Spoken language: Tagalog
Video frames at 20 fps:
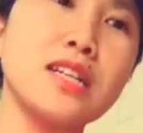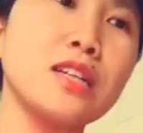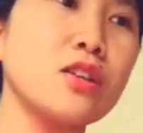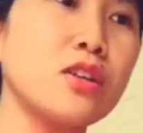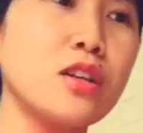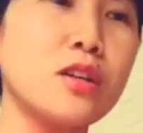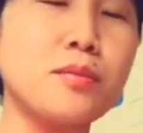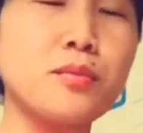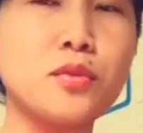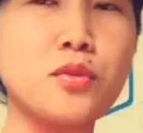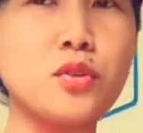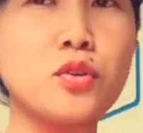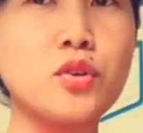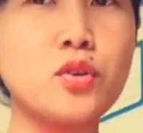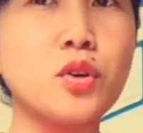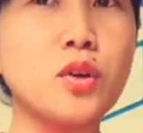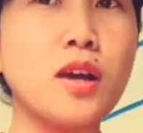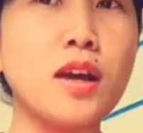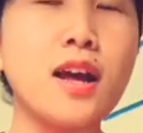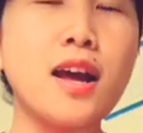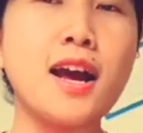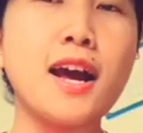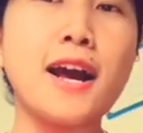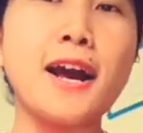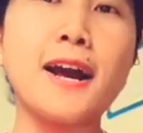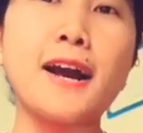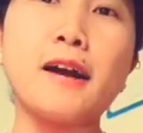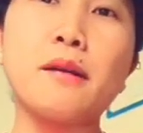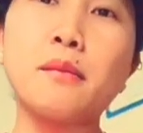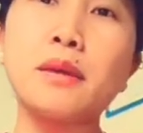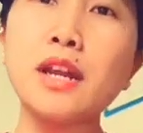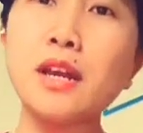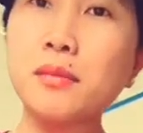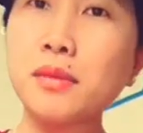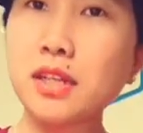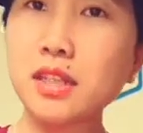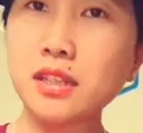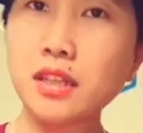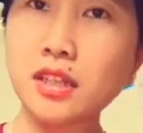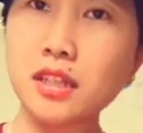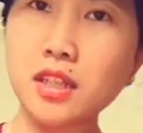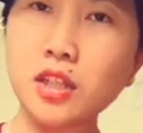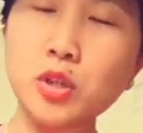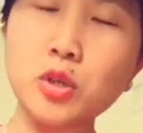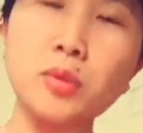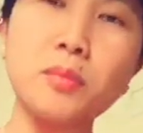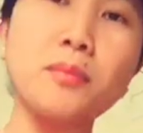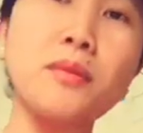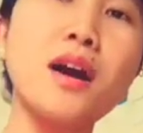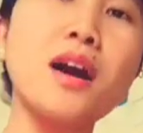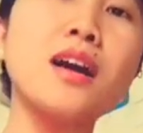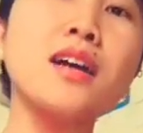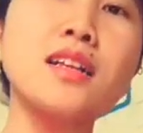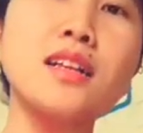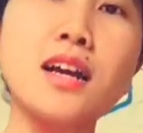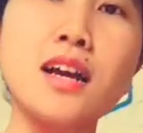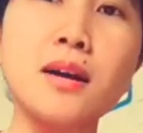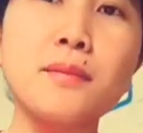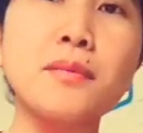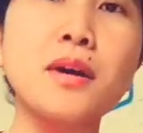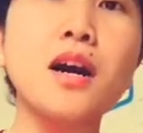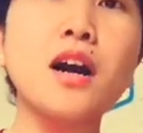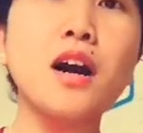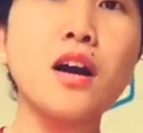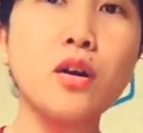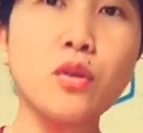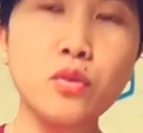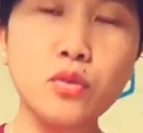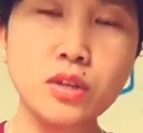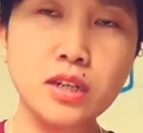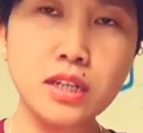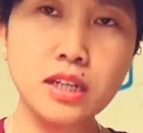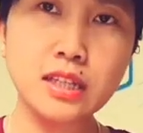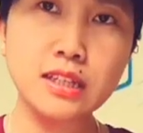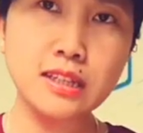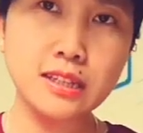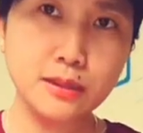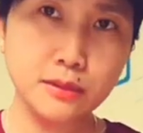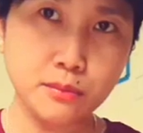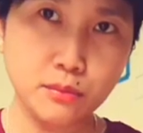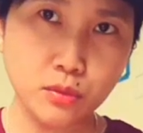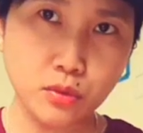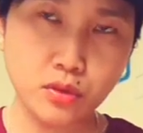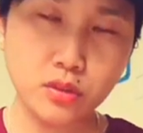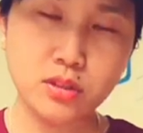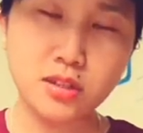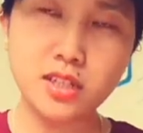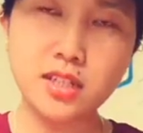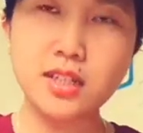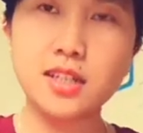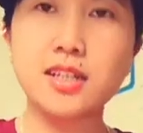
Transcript: Ito na po yung Uh, marami nagtatanong bakit nga ba ako na demoni.